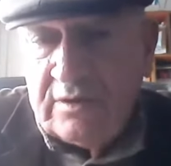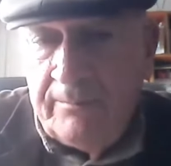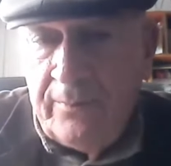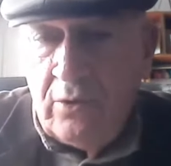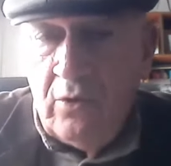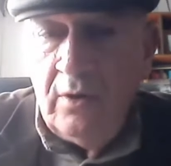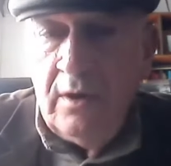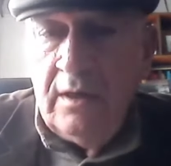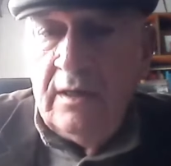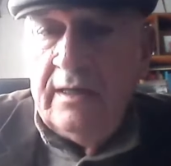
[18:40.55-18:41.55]
tampoco
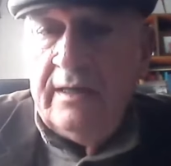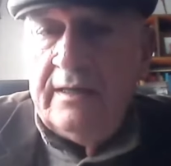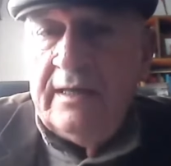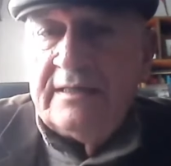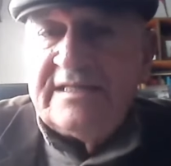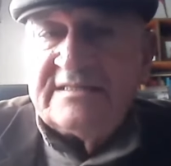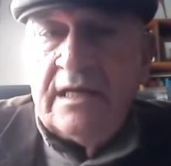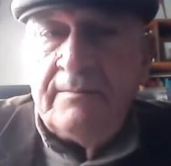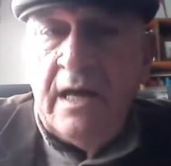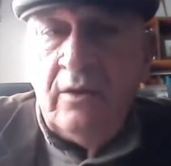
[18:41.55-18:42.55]
eh,
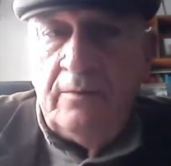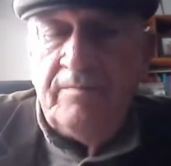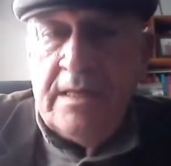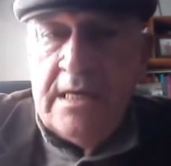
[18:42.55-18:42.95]
exacerbado.